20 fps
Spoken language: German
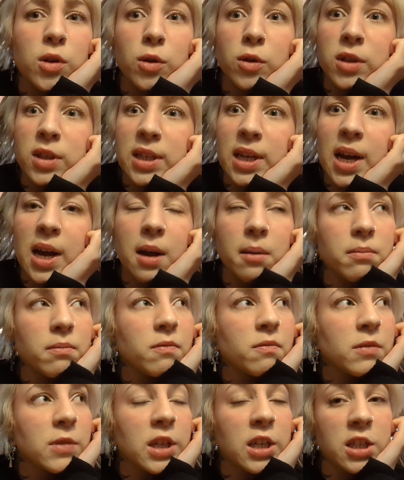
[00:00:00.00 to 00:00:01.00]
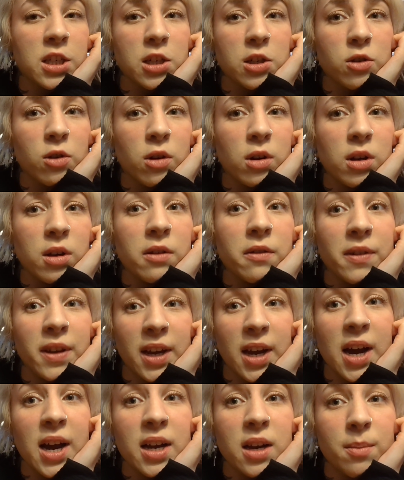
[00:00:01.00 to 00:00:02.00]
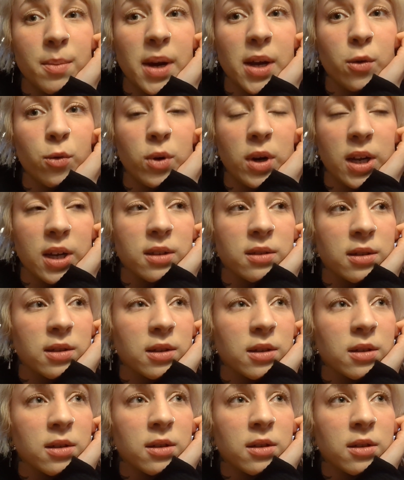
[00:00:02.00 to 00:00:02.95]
Und sie haben richtig toll vegane Mayonnaise,